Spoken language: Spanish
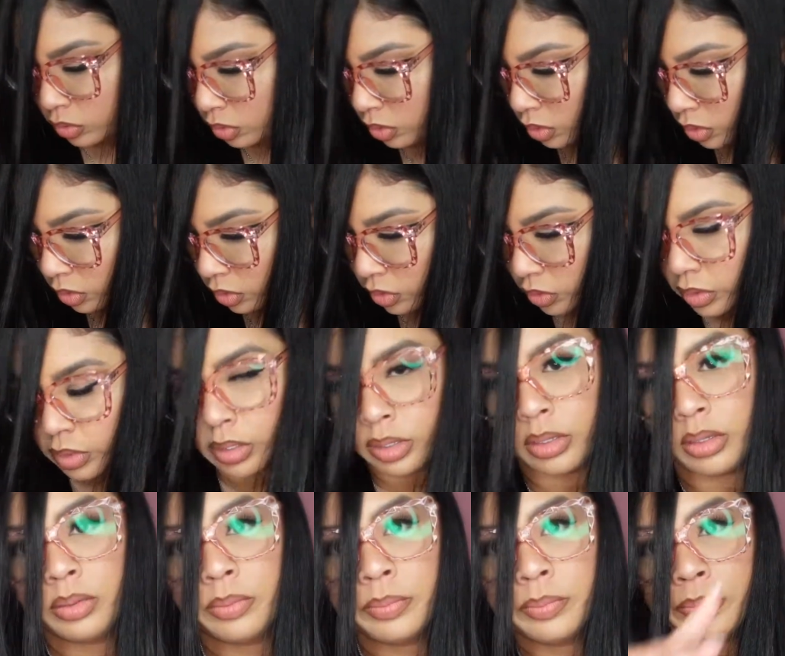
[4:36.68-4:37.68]
No lo,
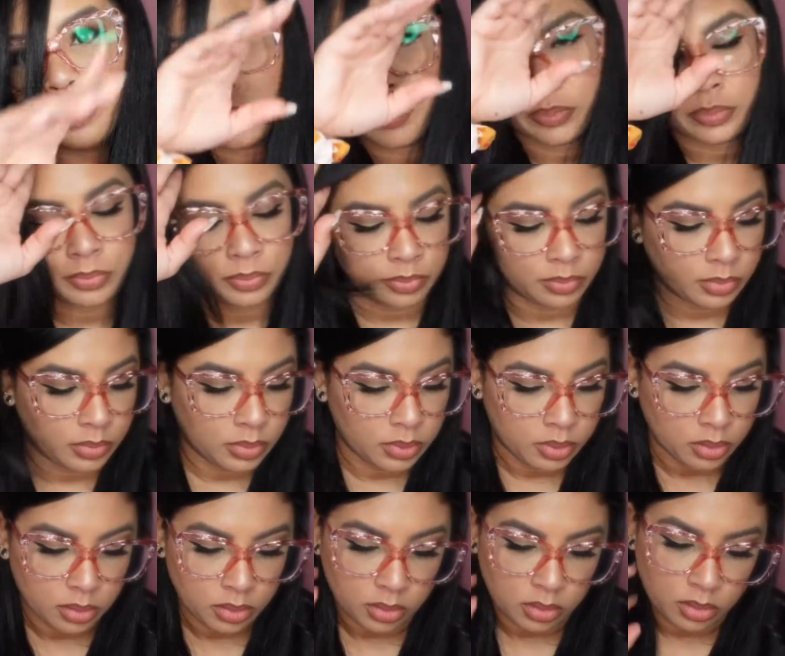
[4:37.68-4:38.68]
cogí.
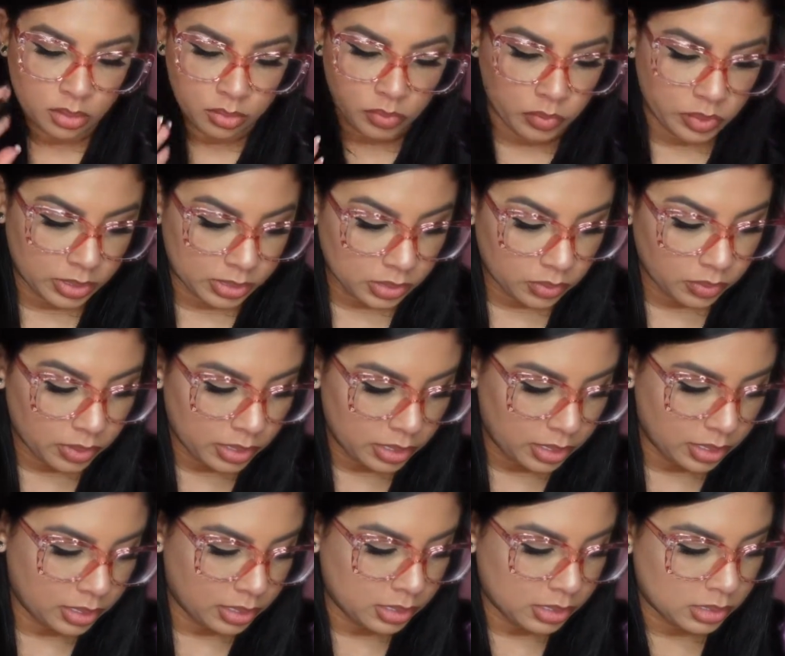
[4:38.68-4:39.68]
Por eso huele
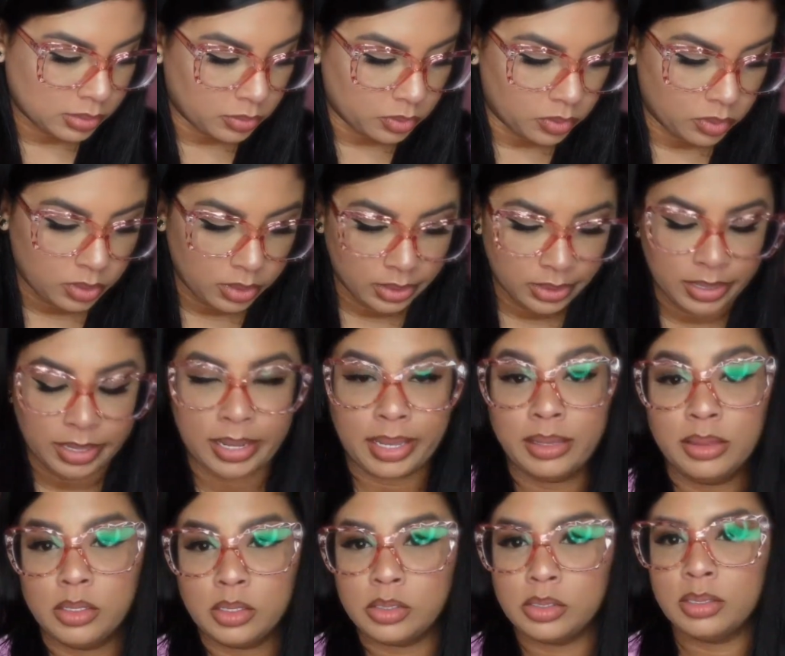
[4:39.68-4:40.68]
riquísimo.
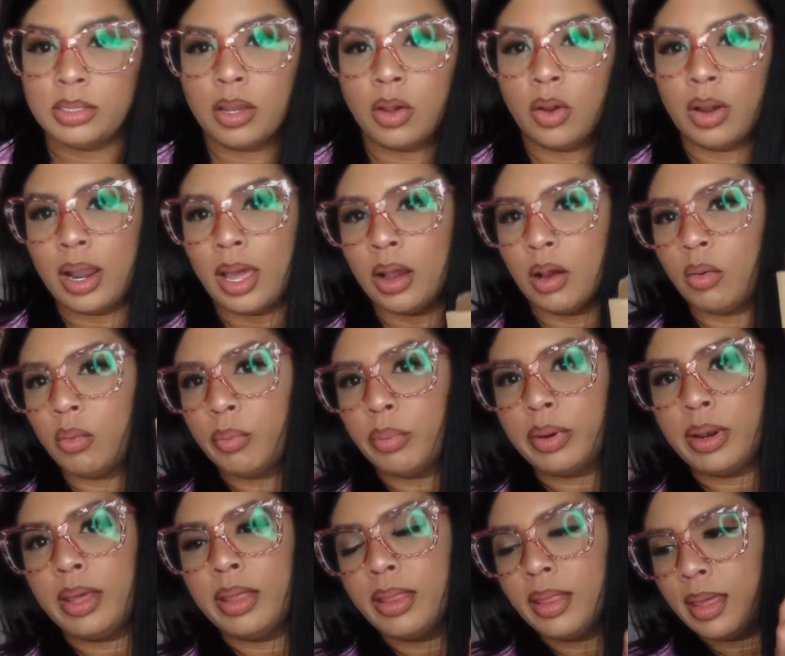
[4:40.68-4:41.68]
Entonces, con la
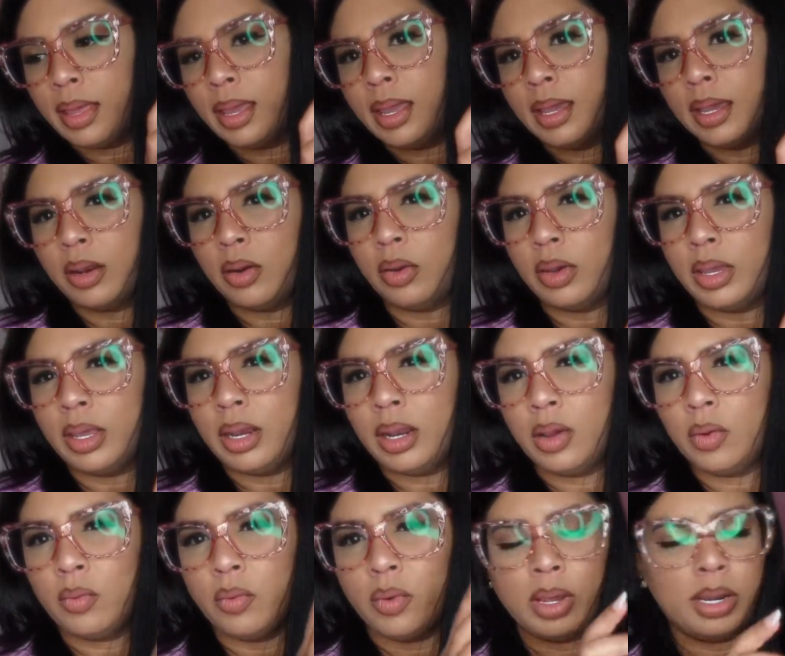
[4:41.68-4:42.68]
compra de, creo que era
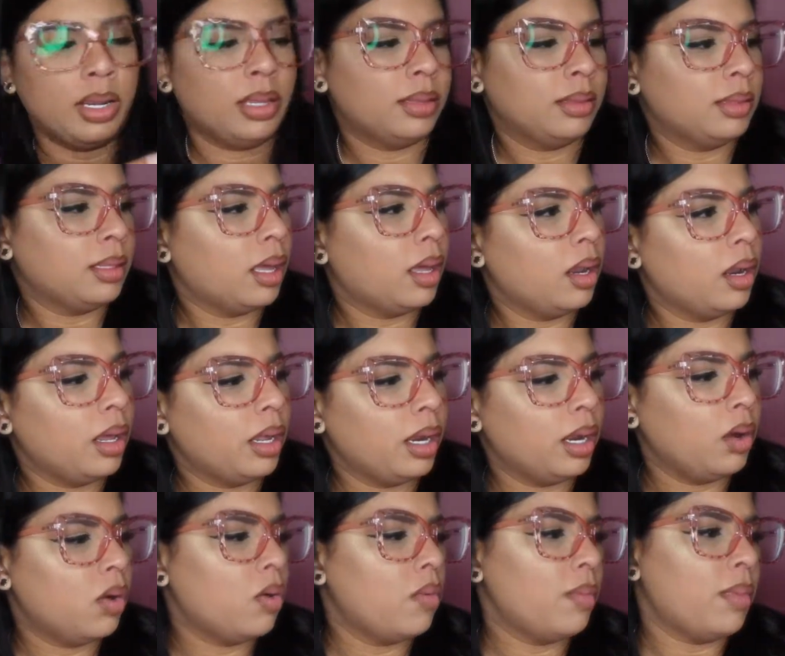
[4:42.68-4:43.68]
40 dólares
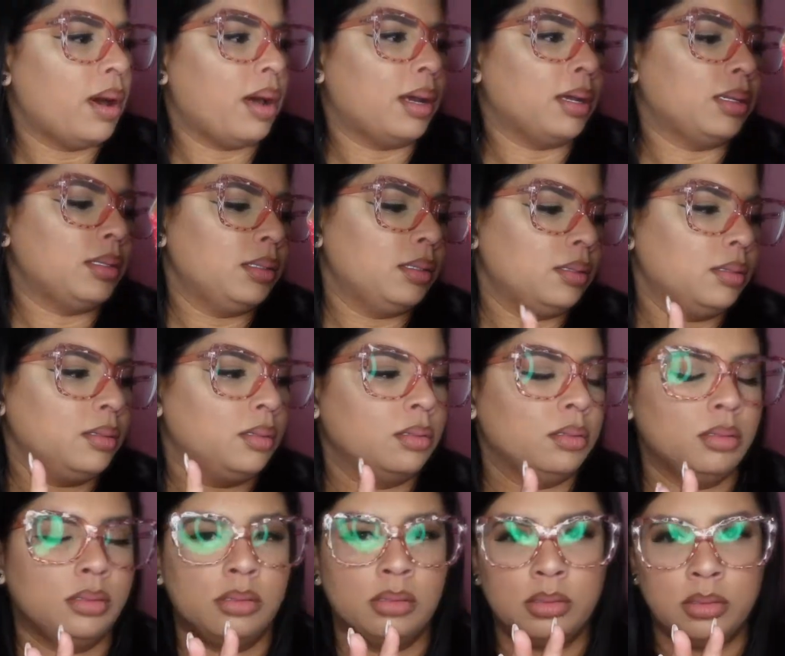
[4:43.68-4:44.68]
o más.
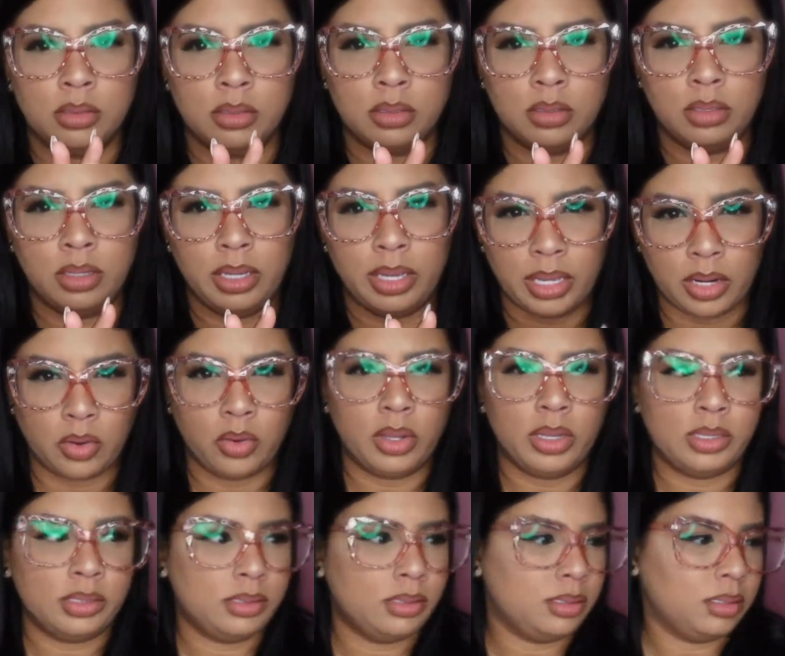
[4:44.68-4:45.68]
Creo
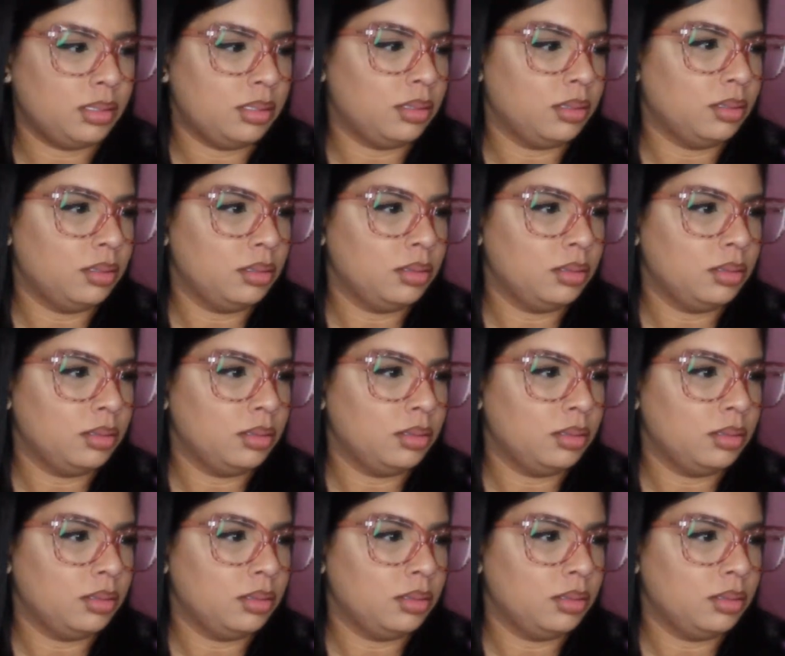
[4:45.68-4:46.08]
que sí.